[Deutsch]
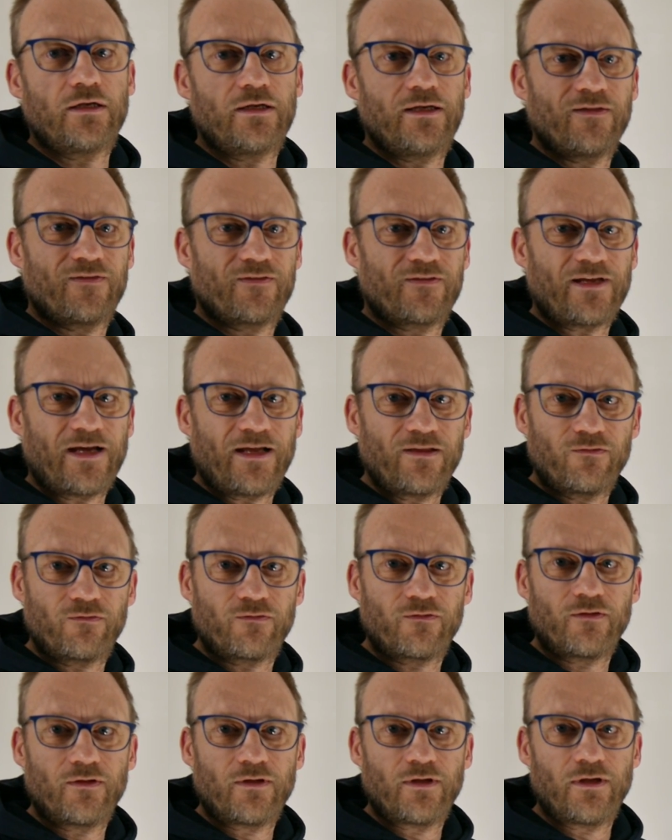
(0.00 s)

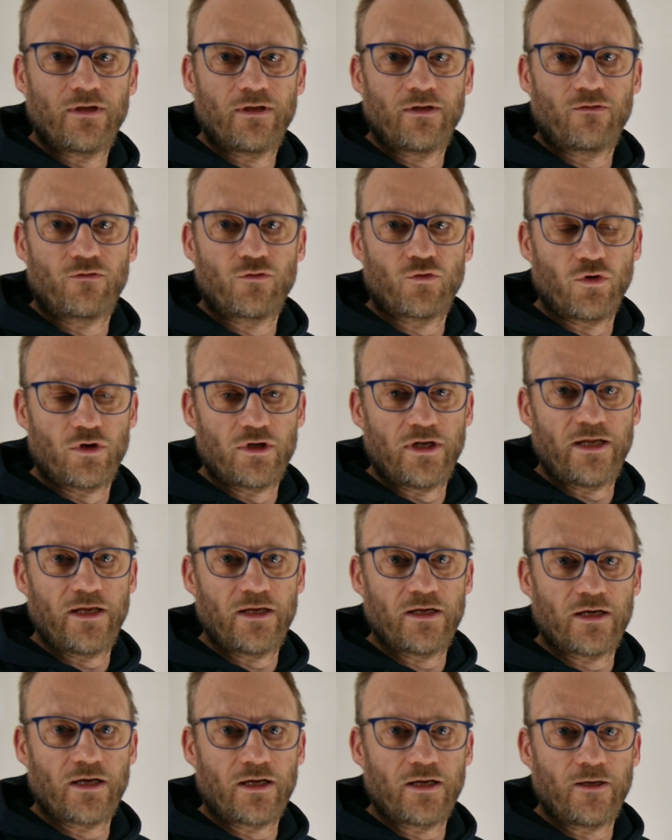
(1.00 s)
Distanz
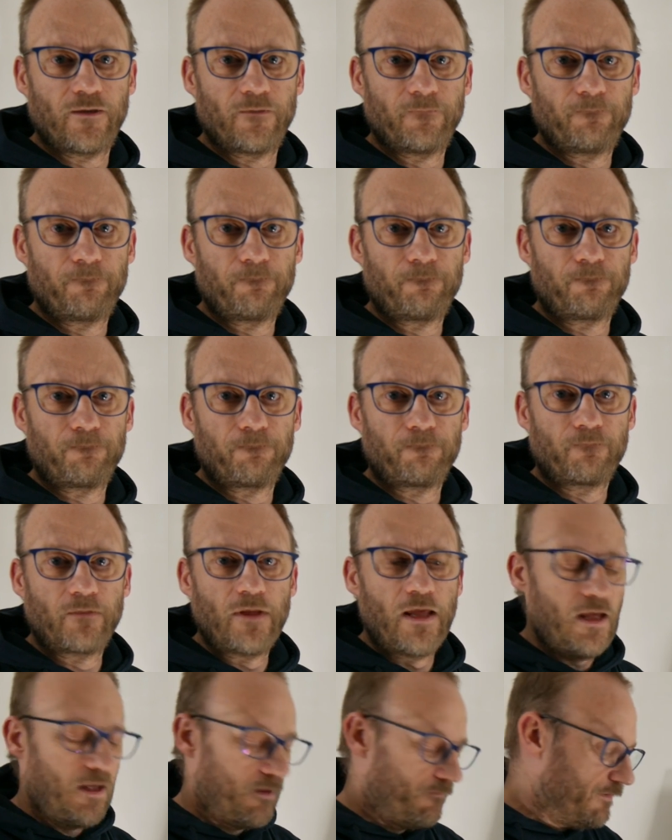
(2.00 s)
zurücklegen kann.
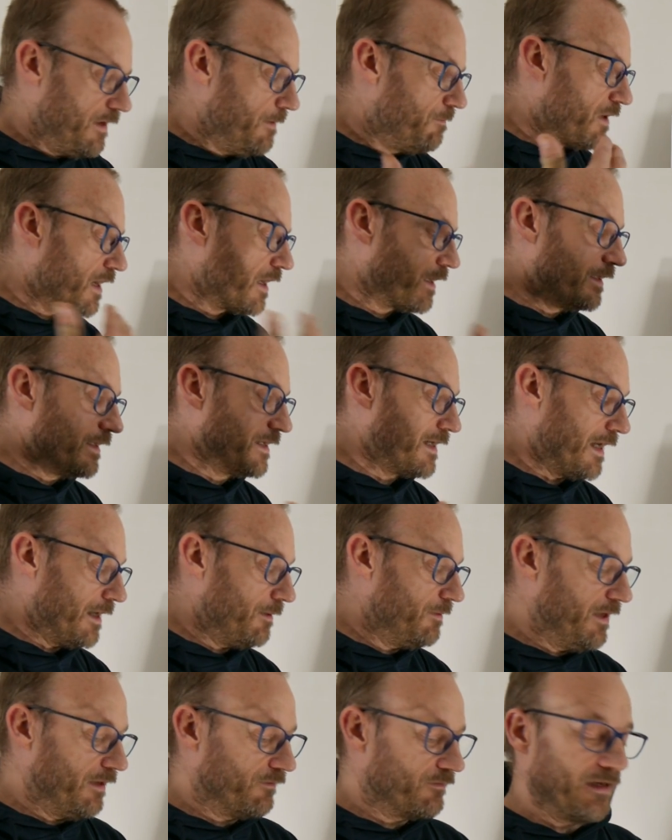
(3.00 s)
Wie
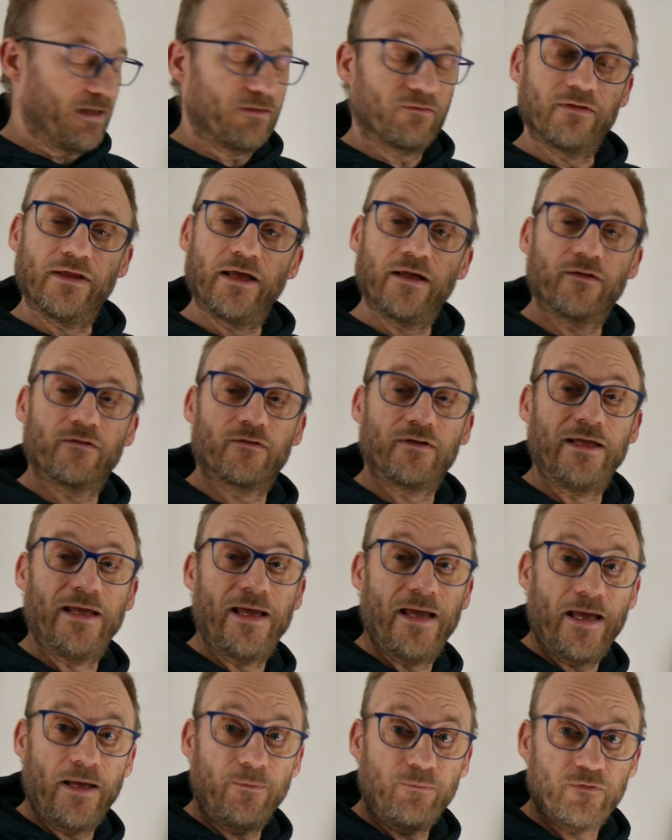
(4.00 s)
praktikabel jetzt letzten Endes
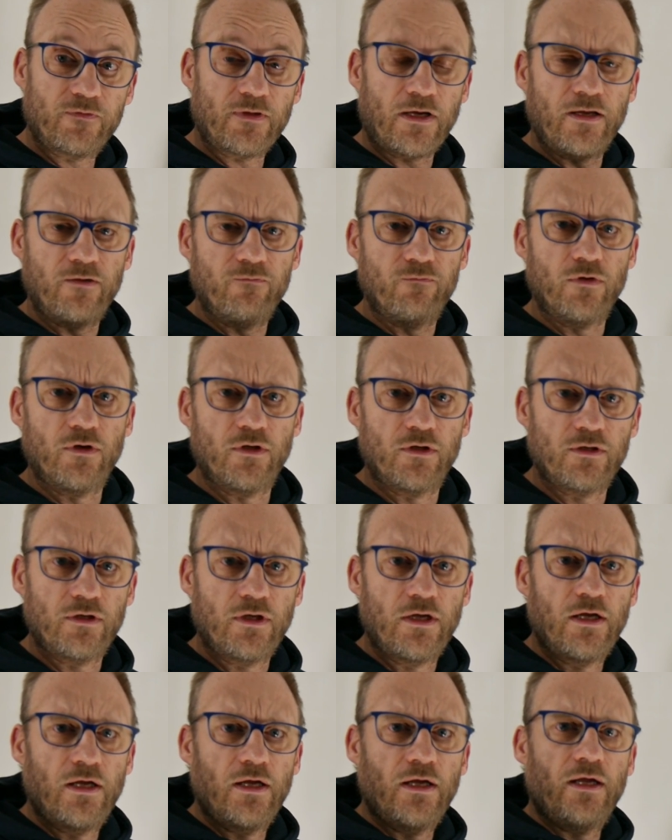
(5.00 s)
die App sein wird,
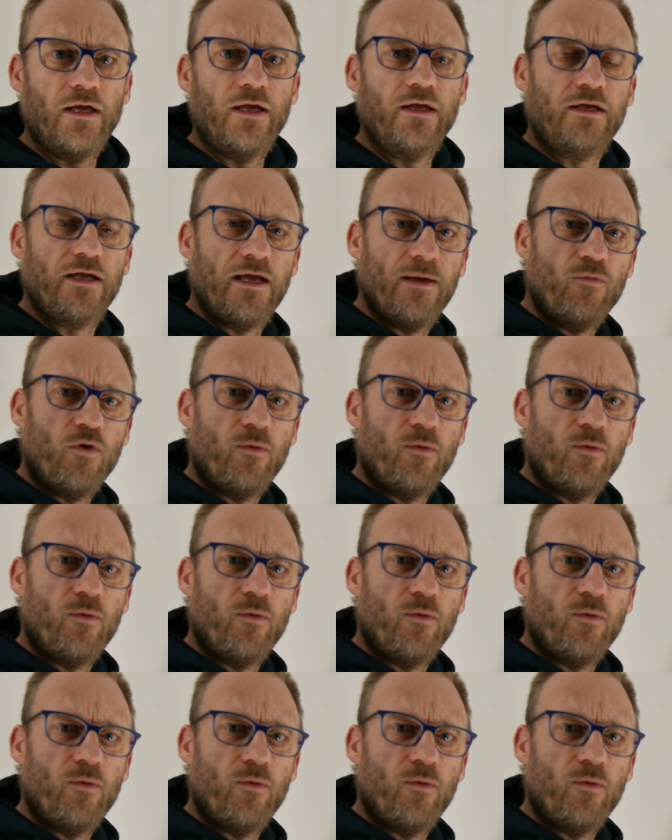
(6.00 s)
in dem